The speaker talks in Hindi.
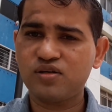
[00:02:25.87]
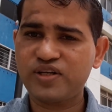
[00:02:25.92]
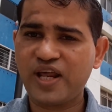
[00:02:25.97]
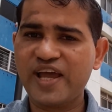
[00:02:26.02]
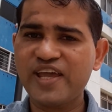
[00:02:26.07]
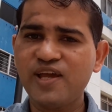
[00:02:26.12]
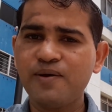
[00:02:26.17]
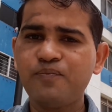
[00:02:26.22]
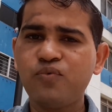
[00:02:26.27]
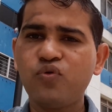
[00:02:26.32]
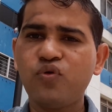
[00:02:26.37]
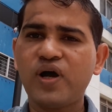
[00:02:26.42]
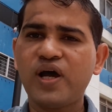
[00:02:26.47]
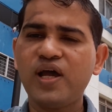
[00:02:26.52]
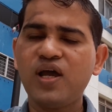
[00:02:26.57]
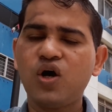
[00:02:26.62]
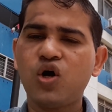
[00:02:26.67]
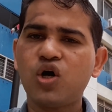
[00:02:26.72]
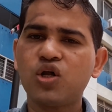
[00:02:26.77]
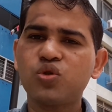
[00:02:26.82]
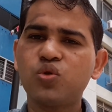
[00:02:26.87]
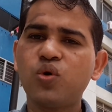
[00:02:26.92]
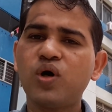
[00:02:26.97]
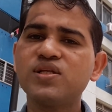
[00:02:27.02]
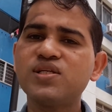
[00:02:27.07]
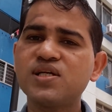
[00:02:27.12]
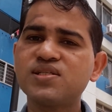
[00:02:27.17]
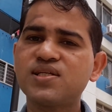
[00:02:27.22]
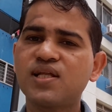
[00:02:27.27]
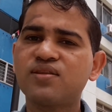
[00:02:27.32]
टाइप हुआ है और
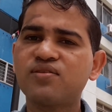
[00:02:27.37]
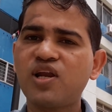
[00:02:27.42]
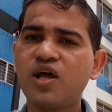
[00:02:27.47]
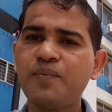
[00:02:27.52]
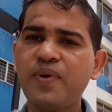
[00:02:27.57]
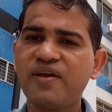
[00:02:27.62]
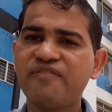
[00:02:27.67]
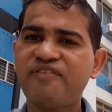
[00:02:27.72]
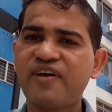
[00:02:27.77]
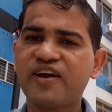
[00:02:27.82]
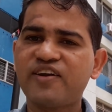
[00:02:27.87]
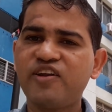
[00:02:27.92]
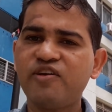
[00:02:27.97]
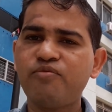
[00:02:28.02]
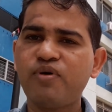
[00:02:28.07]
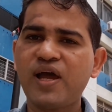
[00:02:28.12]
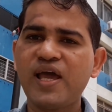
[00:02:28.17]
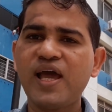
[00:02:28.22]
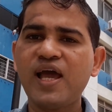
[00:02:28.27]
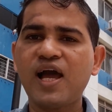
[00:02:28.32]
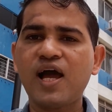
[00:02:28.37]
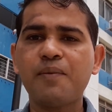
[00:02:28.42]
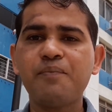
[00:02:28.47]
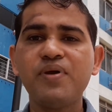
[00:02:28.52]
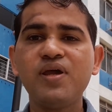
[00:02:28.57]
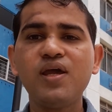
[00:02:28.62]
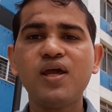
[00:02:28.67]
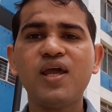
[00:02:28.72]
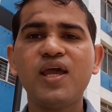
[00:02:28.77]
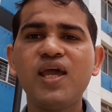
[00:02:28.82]
2017 में इफ़ेक्टिव आया है
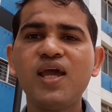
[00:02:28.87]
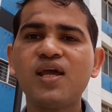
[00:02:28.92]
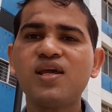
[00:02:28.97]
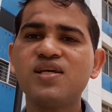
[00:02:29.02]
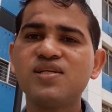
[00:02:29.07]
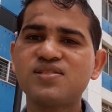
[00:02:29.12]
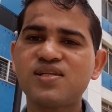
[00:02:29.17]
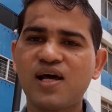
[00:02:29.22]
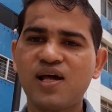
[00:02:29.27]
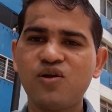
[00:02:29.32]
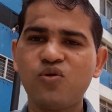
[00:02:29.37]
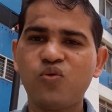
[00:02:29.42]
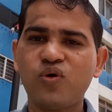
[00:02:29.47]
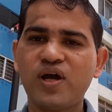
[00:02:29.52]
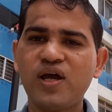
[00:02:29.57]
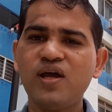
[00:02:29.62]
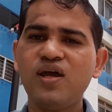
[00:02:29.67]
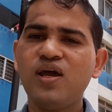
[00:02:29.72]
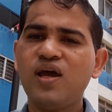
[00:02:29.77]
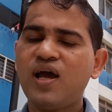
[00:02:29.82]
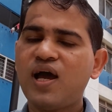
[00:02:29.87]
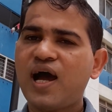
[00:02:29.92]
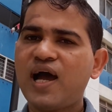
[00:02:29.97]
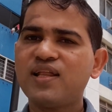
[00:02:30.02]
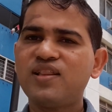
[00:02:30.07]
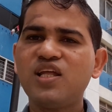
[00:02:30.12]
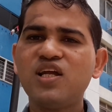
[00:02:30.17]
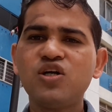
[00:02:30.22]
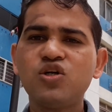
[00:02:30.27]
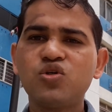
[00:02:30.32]
अभी एक ही साल हुआ है
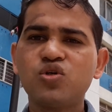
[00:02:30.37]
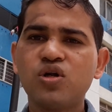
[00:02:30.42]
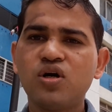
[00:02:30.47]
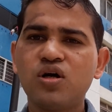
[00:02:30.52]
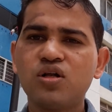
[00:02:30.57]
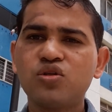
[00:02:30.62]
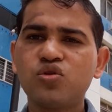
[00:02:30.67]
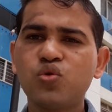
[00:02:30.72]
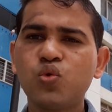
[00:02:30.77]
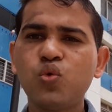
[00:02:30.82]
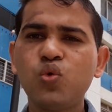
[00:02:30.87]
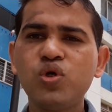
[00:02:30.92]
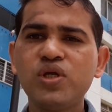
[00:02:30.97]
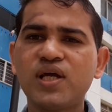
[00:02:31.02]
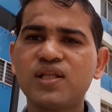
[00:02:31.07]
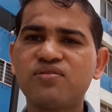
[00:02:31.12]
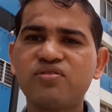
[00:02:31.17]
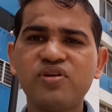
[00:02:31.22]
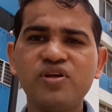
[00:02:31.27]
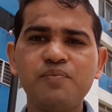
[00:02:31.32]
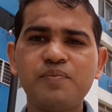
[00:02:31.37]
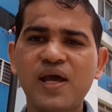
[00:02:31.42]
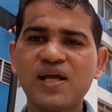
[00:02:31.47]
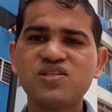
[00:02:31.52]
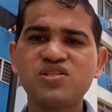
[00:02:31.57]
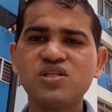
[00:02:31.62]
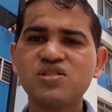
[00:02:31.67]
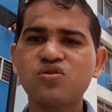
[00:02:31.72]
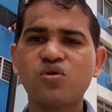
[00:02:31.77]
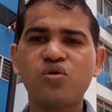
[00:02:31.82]
आई थिंक टू या थ्री
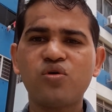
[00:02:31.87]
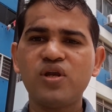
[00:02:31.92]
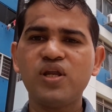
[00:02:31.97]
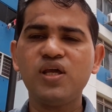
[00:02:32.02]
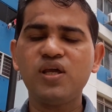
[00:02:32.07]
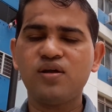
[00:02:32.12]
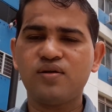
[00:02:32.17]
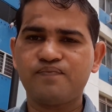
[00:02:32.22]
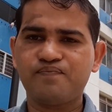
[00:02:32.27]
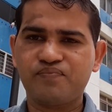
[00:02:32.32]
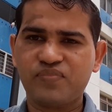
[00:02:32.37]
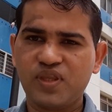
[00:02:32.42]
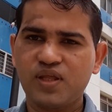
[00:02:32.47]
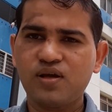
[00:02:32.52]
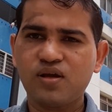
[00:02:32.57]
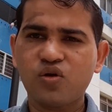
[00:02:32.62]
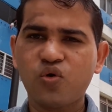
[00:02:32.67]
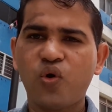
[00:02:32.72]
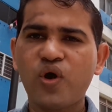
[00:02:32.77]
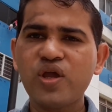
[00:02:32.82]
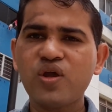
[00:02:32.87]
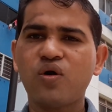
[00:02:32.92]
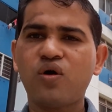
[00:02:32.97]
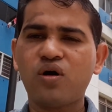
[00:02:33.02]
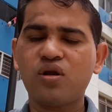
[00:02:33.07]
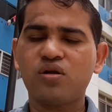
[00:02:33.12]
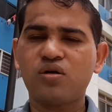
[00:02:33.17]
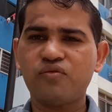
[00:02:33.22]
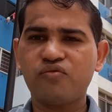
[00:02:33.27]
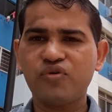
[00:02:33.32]
बैचेस ओनली गोइंग
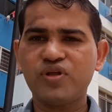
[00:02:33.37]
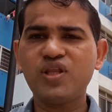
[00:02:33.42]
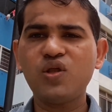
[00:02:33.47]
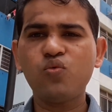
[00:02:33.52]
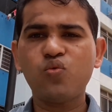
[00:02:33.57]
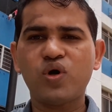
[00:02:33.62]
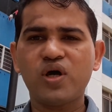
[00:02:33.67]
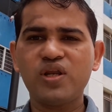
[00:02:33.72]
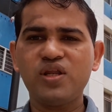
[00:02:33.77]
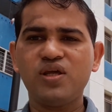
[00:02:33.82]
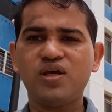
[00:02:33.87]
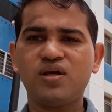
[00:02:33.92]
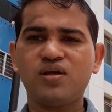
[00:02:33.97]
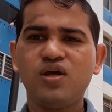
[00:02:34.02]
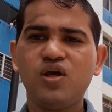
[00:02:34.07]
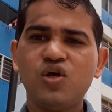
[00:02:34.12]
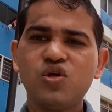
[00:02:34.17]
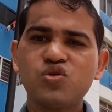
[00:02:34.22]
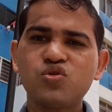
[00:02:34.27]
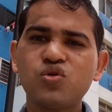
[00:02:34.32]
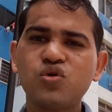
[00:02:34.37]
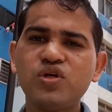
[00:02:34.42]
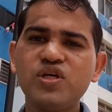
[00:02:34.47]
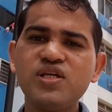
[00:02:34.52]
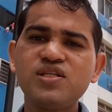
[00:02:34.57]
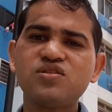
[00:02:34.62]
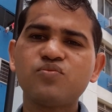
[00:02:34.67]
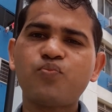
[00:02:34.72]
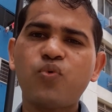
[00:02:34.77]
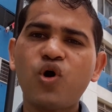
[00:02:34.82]
ऑन विद इन वन ईयर सो
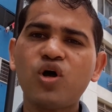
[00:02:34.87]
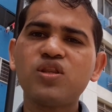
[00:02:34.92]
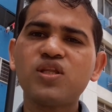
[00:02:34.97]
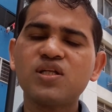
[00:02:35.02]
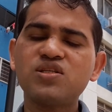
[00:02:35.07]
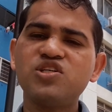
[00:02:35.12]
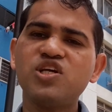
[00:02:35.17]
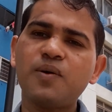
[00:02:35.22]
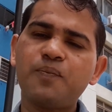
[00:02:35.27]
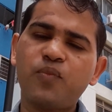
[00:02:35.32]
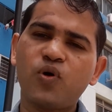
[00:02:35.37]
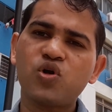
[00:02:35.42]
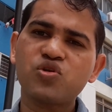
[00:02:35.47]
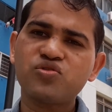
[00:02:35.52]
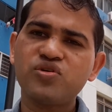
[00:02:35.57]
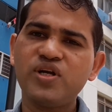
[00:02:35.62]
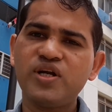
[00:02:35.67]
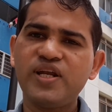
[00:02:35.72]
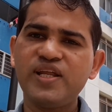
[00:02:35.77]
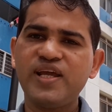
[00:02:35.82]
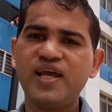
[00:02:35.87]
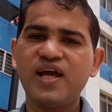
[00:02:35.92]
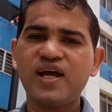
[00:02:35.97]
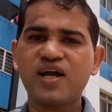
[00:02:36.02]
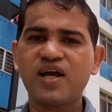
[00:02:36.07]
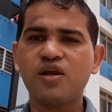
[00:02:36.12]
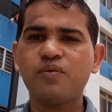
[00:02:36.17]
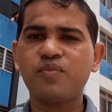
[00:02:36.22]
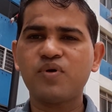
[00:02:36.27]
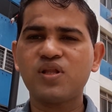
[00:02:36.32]
इस बहुत अच्छी अपॉर्चुनिटी है
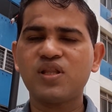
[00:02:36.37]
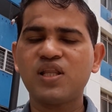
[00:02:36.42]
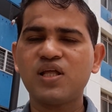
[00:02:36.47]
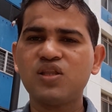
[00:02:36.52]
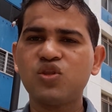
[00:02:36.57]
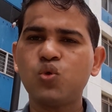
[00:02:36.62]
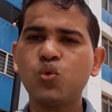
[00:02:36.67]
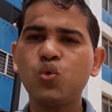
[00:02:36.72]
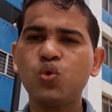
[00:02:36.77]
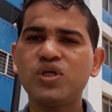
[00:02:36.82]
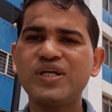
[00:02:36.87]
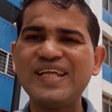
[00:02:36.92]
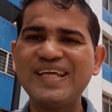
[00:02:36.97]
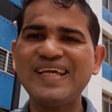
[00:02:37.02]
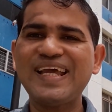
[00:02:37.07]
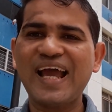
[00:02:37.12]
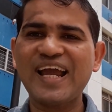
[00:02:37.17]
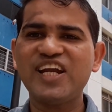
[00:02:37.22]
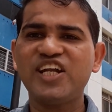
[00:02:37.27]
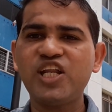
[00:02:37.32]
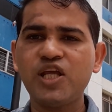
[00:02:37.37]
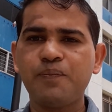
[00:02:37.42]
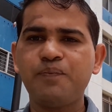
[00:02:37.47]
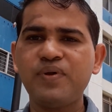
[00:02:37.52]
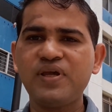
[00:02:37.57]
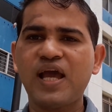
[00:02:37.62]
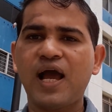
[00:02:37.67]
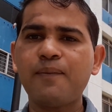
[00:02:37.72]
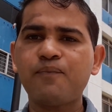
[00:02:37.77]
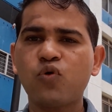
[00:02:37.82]
अगर बंदा तो टी आई टी
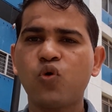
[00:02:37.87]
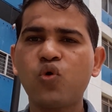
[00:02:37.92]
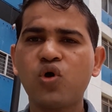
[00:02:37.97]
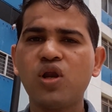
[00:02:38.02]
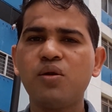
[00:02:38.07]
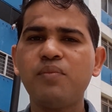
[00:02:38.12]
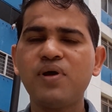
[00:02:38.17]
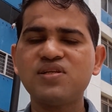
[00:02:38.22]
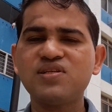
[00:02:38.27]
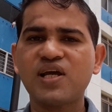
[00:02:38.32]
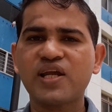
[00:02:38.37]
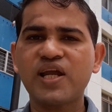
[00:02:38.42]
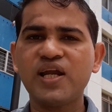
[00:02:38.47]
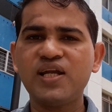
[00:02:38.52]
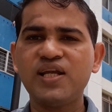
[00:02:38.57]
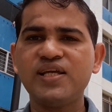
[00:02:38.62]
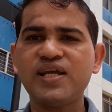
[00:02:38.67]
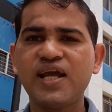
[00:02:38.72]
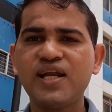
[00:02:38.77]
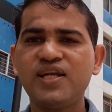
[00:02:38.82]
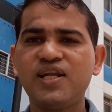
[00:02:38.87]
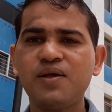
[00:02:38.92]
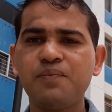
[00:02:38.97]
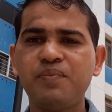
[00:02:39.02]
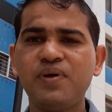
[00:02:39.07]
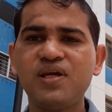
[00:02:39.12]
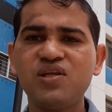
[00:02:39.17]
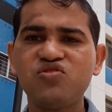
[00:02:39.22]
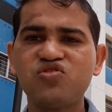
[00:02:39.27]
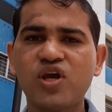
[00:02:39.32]
पी आप गूगल में जाके टी आई टी
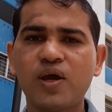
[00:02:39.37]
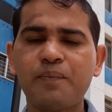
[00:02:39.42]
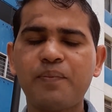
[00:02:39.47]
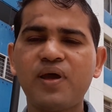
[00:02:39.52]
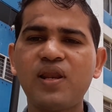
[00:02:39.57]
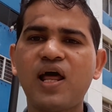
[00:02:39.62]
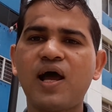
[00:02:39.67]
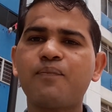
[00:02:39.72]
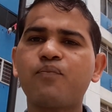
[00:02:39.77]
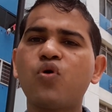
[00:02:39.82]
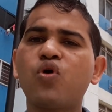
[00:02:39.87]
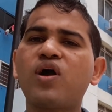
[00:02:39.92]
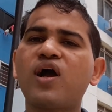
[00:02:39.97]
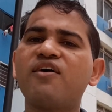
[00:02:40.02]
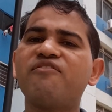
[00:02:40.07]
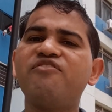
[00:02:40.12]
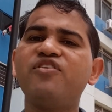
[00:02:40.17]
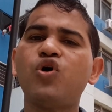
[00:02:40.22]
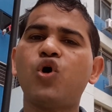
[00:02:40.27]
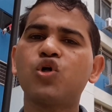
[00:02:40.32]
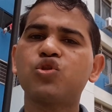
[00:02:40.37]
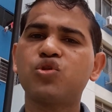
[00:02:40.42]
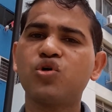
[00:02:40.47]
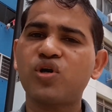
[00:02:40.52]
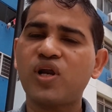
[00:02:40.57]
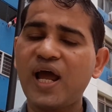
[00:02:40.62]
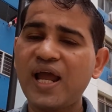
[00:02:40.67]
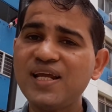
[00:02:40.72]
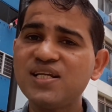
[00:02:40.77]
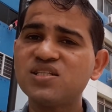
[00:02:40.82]
पी इन जापान आपको काफ़ी
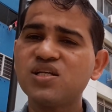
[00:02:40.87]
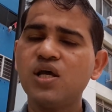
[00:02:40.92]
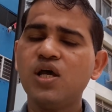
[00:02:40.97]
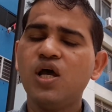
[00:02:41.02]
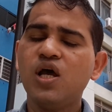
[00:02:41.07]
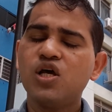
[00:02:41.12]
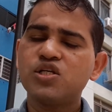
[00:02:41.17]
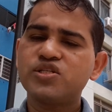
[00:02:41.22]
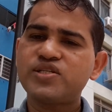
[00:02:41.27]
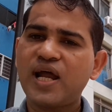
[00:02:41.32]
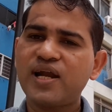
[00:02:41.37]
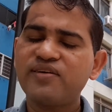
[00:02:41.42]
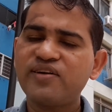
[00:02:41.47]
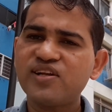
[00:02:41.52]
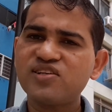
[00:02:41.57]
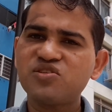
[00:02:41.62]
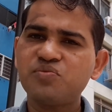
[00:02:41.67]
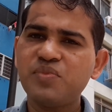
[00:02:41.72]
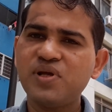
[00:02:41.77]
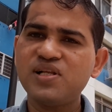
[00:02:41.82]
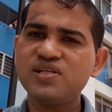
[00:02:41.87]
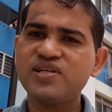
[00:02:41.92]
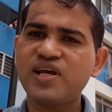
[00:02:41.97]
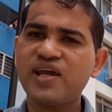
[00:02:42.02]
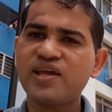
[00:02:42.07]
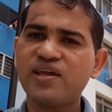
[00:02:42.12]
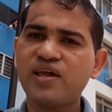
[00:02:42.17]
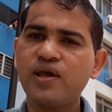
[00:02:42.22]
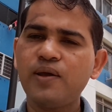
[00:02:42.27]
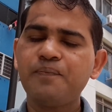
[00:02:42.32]
ऑथोराइज सेंटर्स मिल
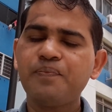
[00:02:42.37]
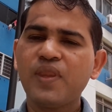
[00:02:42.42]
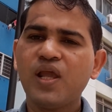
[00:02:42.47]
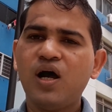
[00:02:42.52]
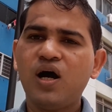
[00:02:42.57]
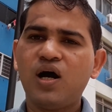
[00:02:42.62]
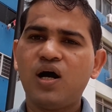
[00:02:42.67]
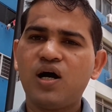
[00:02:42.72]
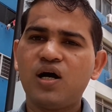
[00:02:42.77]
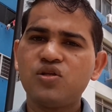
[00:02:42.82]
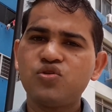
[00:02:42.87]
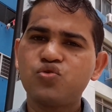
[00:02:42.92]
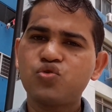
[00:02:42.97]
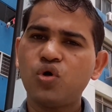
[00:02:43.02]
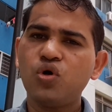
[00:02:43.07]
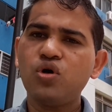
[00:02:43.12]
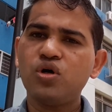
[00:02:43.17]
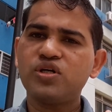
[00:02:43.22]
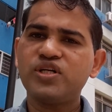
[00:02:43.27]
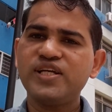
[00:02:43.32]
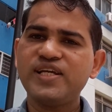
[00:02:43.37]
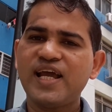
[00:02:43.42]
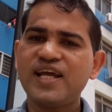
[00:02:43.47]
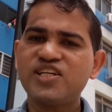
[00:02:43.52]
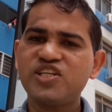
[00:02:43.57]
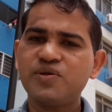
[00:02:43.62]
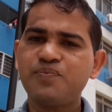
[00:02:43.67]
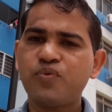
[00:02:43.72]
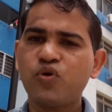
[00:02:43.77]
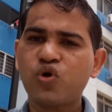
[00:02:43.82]
जाएंगे जो टी
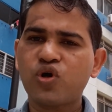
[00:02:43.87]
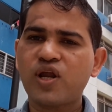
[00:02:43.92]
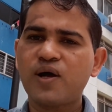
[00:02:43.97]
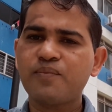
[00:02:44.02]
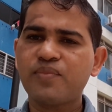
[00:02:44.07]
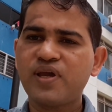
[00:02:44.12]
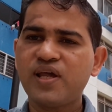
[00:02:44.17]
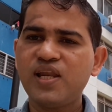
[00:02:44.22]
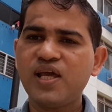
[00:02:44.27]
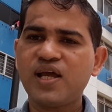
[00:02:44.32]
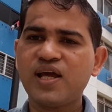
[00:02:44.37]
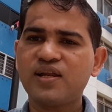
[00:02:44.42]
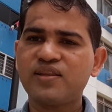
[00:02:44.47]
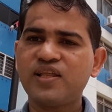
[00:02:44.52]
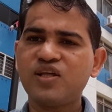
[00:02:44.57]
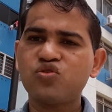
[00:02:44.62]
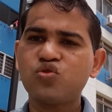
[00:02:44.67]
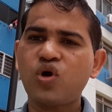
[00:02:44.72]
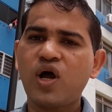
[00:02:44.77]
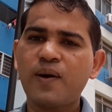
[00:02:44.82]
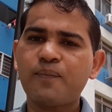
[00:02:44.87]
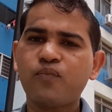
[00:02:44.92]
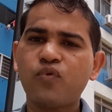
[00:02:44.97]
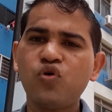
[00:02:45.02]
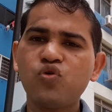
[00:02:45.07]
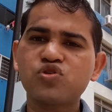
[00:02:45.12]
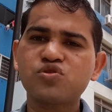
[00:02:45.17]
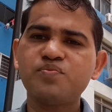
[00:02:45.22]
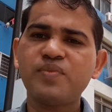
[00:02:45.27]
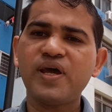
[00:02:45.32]
आई टी प्रोग्राम के लिए करते हैं तो
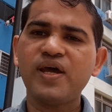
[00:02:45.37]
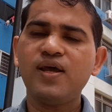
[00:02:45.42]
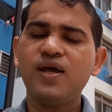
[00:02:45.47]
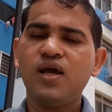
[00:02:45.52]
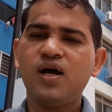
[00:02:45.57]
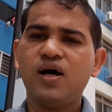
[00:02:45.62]
आपको उसमें